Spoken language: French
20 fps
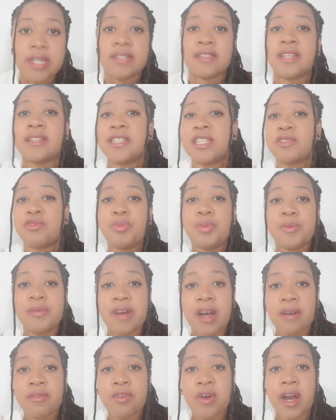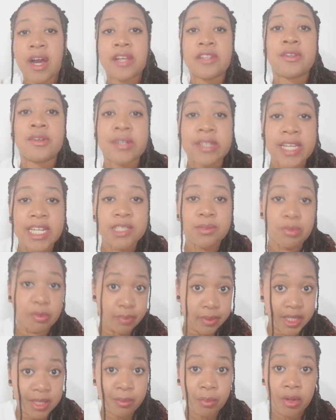C'est-à-dire vous pouvez avoir un orgasme
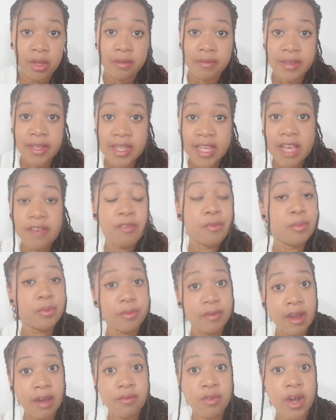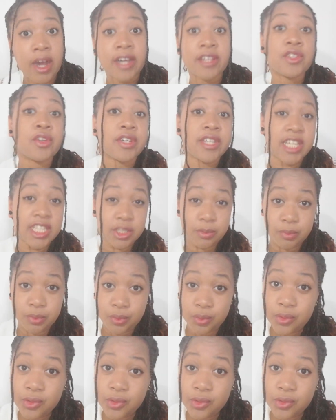pleinement éveillé, vous pouvez avoir un orgasme du